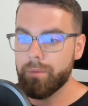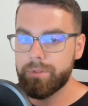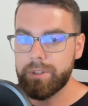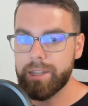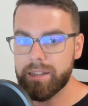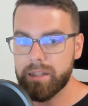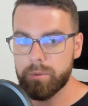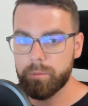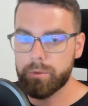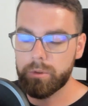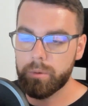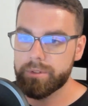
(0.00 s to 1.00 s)
jedną lub
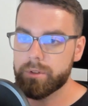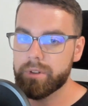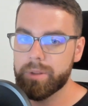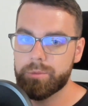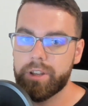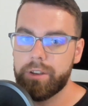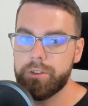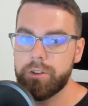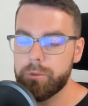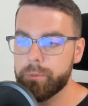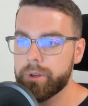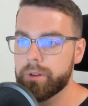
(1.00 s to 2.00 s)
drugą stronę
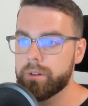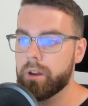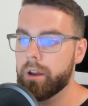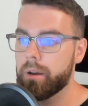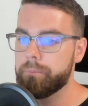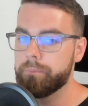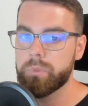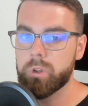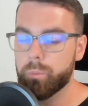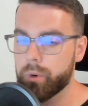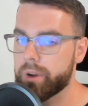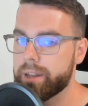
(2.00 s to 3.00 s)
przekręciliśmy to
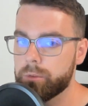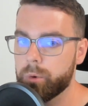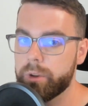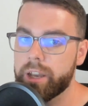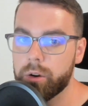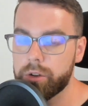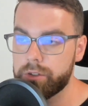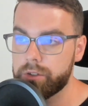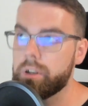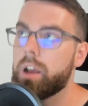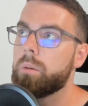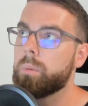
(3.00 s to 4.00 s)
pokrętło
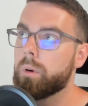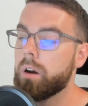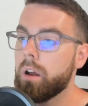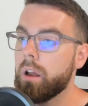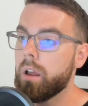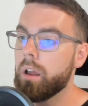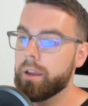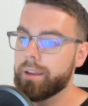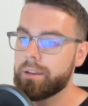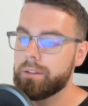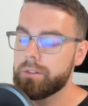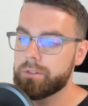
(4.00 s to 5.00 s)
jakości albo
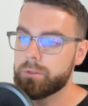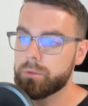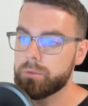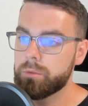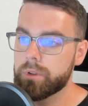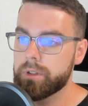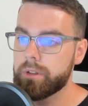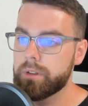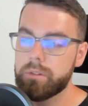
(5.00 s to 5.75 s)
e, struktury,